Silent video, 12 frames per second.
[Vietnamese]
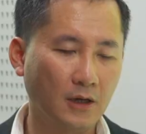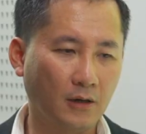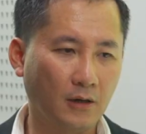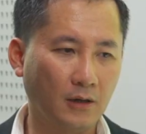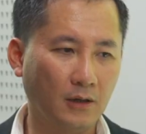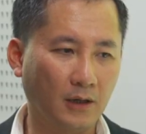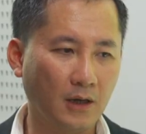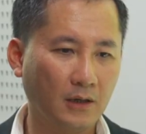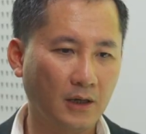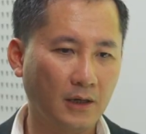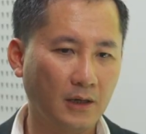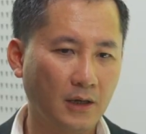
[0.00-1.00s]
gọi là các
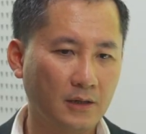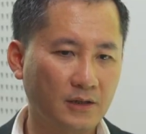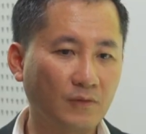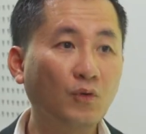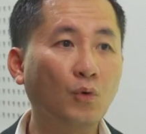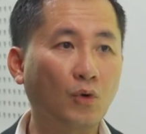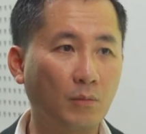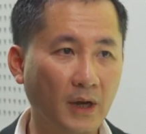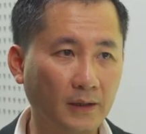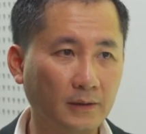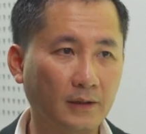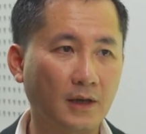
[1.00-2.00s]
cái à, dịch vụ của
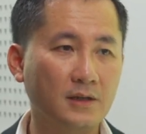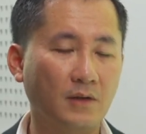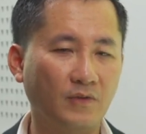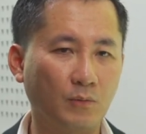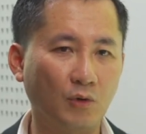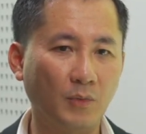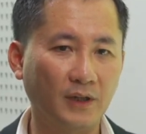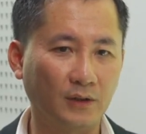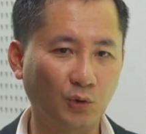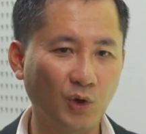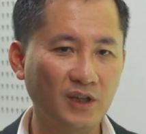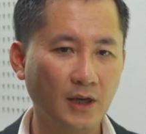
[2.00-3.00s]
mình các sản phẩm của mình
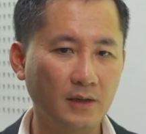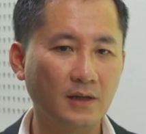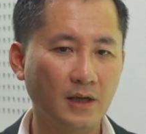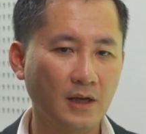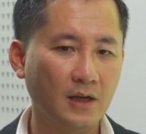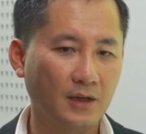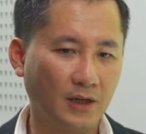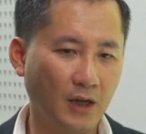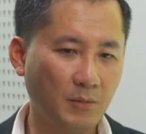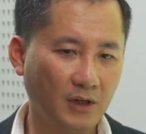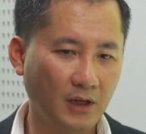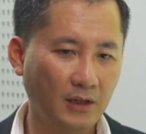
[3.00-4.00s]
tuy nhiên nếu
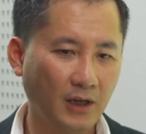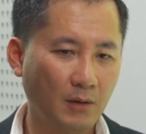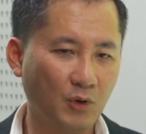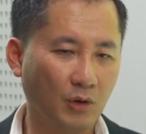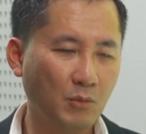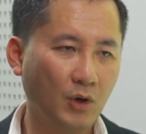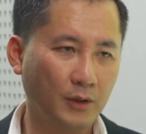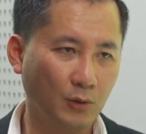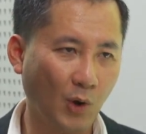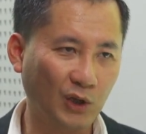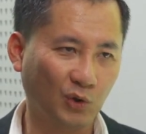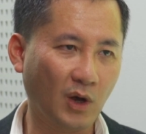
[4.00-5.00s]
mà đi theo một cái mô hình
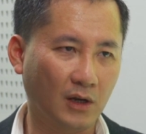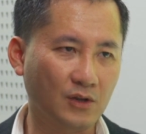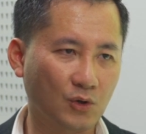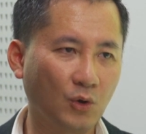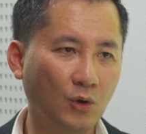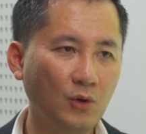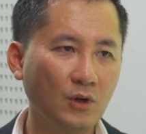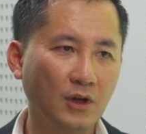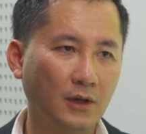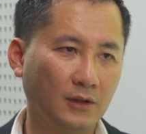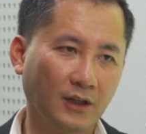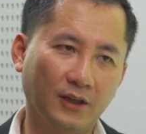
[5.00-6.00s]
hoàn toàn là số
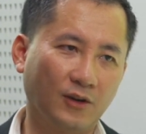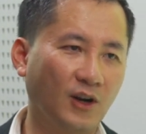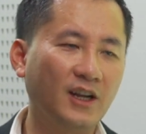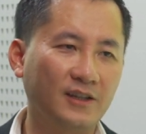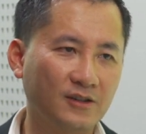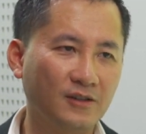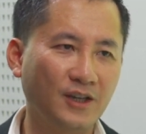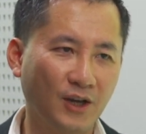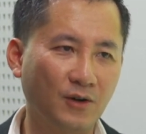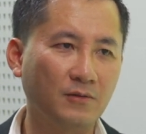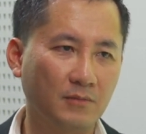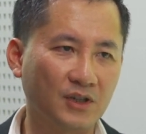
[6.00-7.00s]
thì có lẽ là chưa
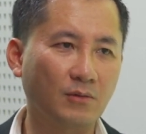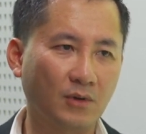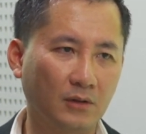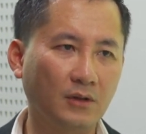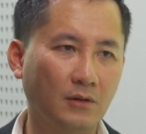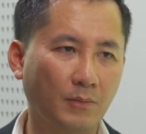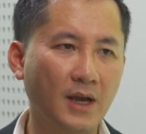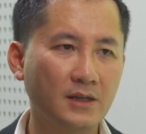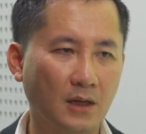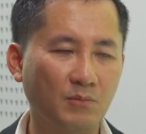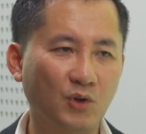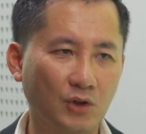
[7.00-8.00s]
nhiều mà trong đó thì ừ.
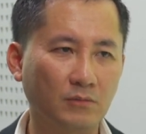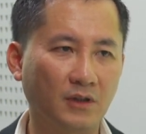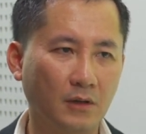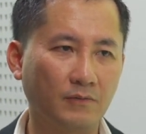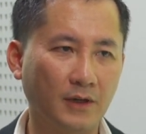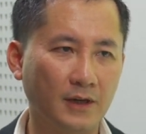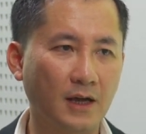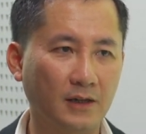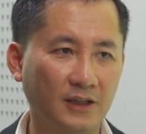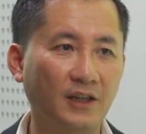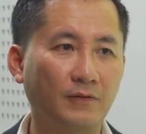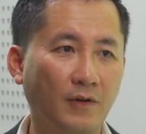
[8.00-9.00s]
OPEX là một trong những đơn vị đang
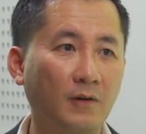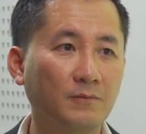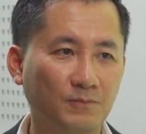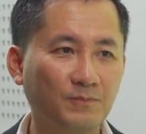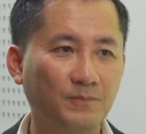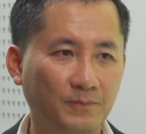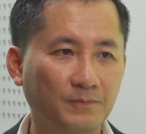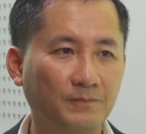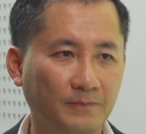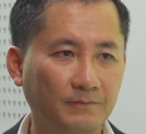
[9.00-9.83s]
đi tiên phong ừ.